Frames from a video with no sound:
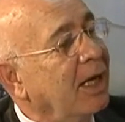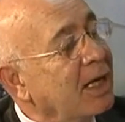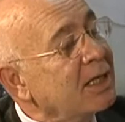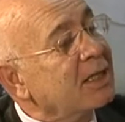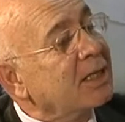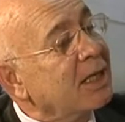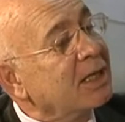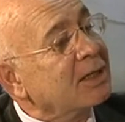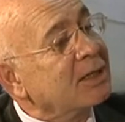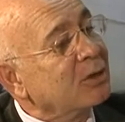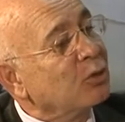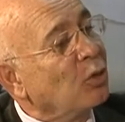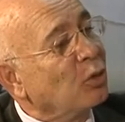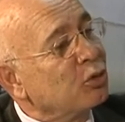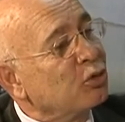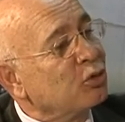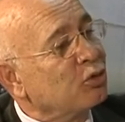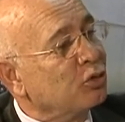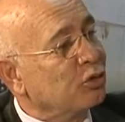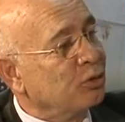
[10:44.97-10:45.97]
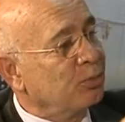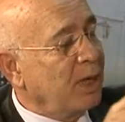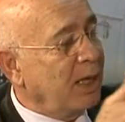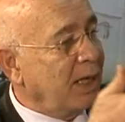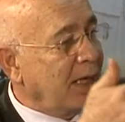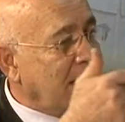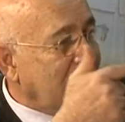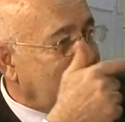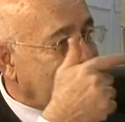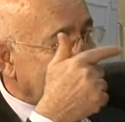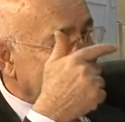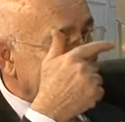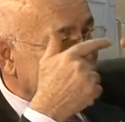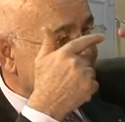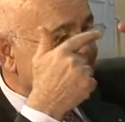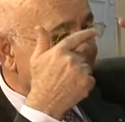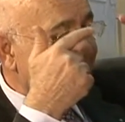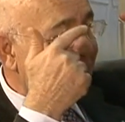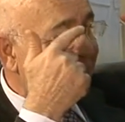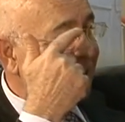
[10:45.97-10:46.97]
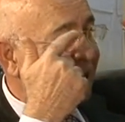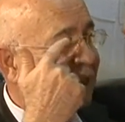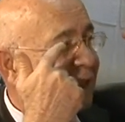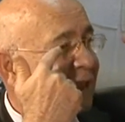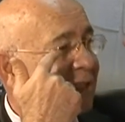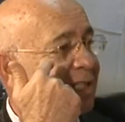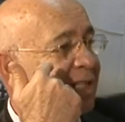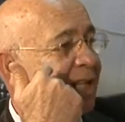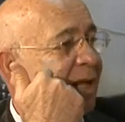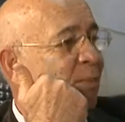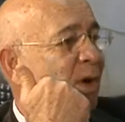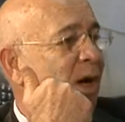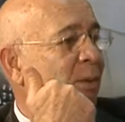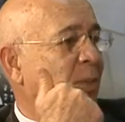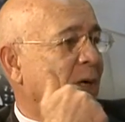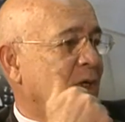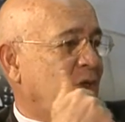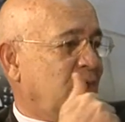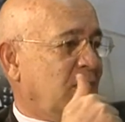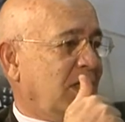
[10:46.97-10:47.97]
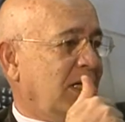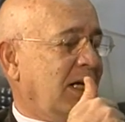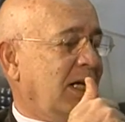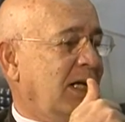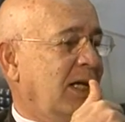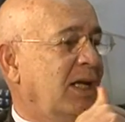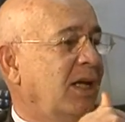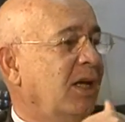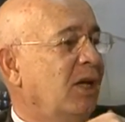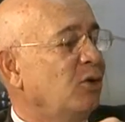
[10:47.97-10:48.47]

Esasında o sürme izleri gizlem amacıyla,